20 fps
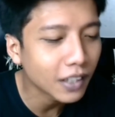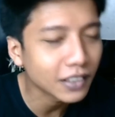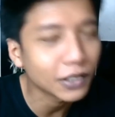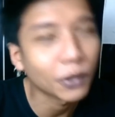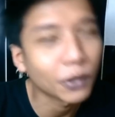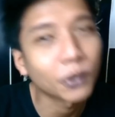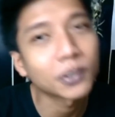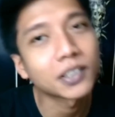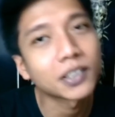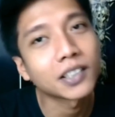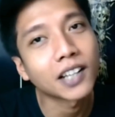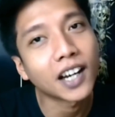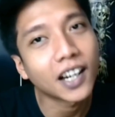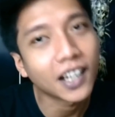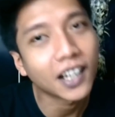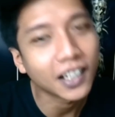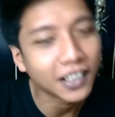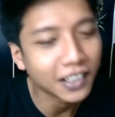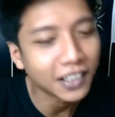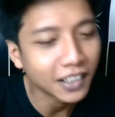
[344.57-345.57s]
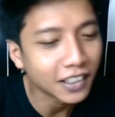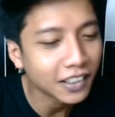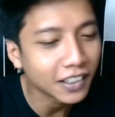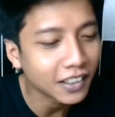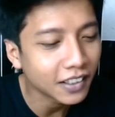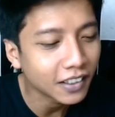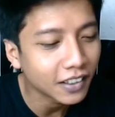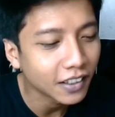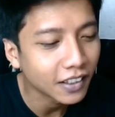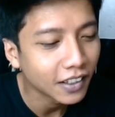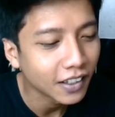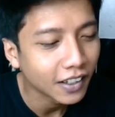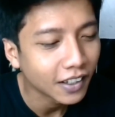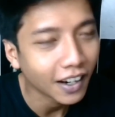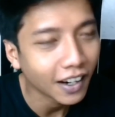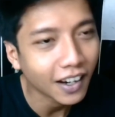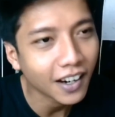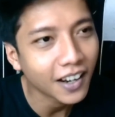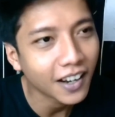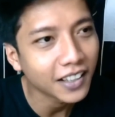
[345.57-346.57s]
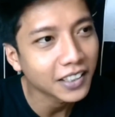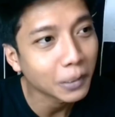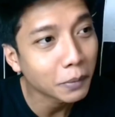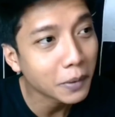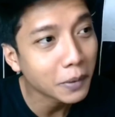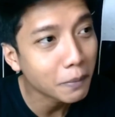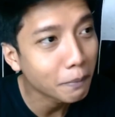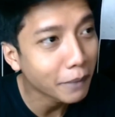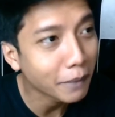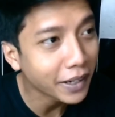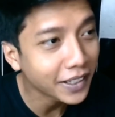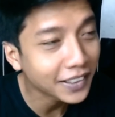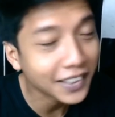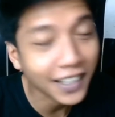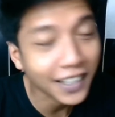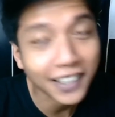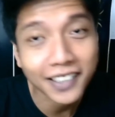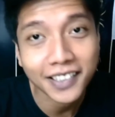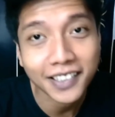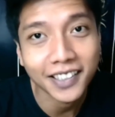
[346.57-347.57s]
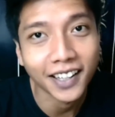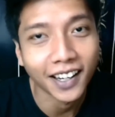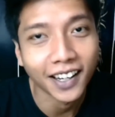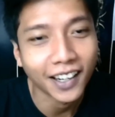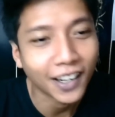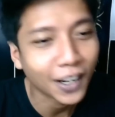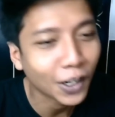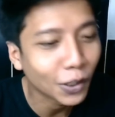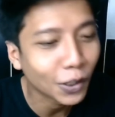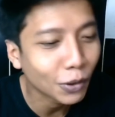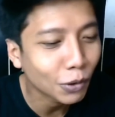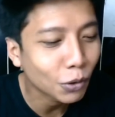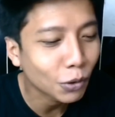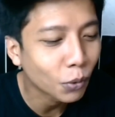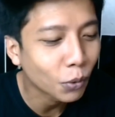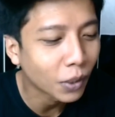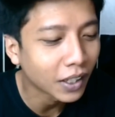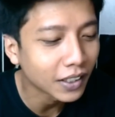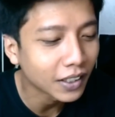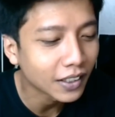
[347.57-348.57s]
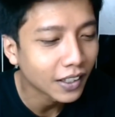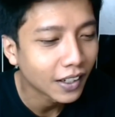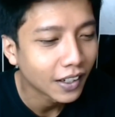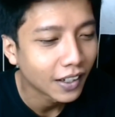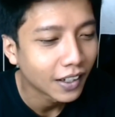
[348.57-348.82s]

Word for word: kalau si kakak ini kakak siapa Mei tadi ya kalau kuat